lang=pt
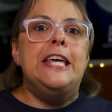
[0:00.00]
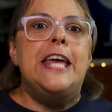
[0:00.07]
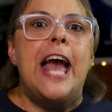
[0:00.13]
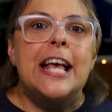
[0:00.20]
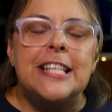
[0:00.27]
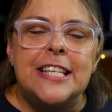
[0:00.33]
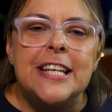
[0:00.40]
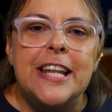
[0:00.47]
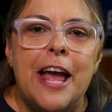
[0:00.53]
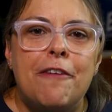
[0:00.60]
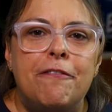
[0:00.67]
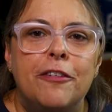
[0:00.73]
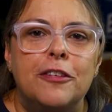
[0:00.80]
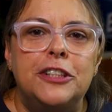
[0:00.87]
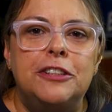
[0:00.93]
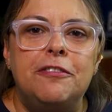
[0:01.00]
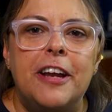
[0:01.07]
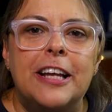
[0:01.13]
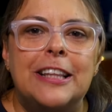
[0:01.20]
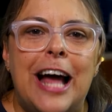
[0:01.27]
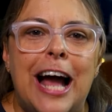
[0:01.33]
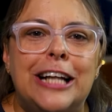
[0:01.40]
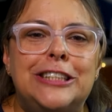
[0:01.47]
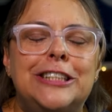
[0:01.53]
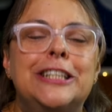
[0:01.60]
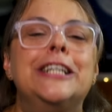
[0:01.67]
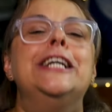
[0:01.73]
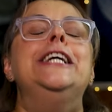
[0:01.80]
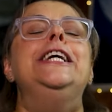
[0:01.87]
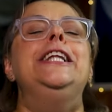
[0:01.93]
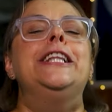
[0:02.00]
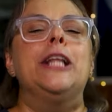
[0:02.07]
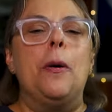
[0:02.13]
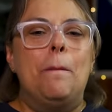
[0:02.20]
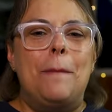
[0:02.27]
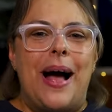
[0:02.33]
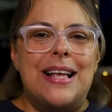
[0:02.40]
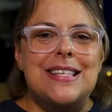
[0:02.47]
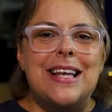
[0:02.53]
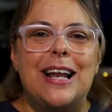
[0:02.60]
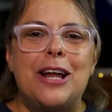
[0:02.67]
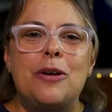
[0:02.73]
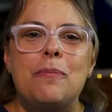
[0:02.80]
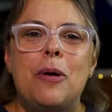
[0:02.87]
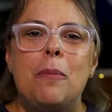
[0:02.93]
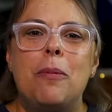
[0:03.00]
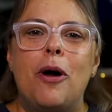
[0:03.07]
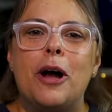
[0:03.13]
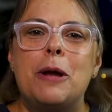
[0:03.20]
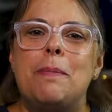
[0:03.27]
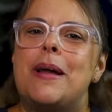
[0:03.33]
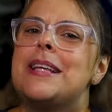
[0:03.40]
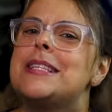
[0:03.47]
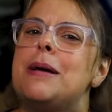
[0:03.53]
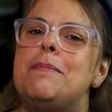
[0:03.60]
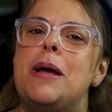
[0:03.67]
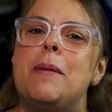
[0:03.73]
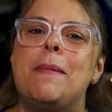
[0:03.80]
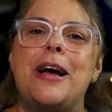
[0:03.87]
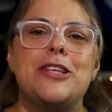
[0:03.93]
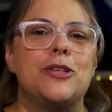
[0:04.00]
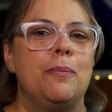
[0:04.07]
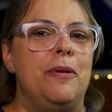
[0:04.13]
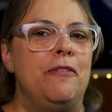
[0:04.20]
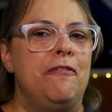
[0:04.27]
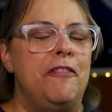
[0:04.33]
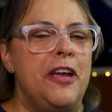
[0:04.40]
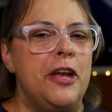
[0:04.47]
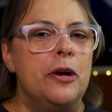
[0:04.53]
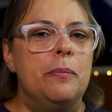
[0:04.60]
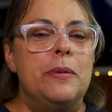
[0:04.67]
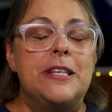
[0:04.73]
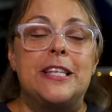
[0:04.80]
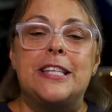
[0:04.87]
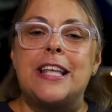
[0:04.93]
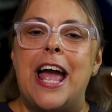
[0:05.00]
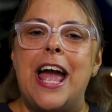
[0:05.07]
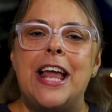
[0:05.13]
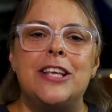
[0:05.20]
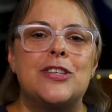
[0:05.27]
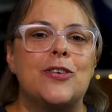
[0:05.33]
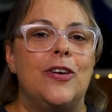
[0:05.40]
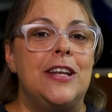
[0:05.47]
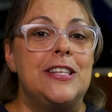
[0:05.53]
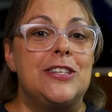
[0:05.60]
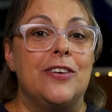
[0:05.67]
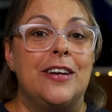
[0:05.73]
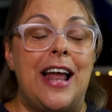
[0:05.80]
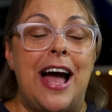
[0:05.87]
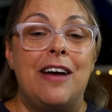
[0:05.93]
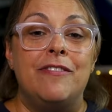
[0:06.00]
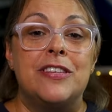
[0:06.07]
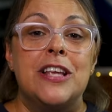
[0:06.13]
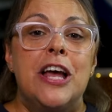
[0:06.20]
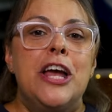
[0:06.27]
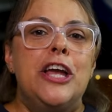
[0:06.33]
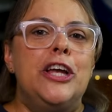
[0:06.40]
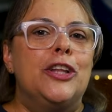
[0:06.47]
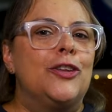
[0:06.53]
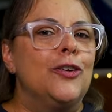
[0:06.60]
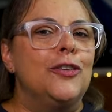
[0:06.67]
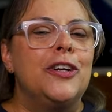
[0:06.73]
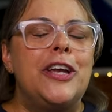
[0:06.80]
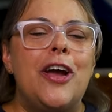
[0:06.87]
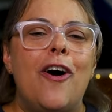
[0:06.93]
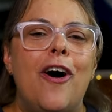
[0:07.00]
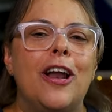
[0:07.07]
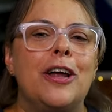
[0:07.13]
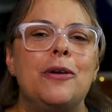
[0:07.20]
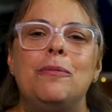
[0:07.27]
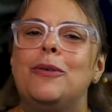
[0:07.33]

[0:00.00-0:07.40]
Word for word: E é cinéfilo de verdade? Então passa lá no meu blog para saber mais sobre filmes, séries, colecionáveis e tudo que rola no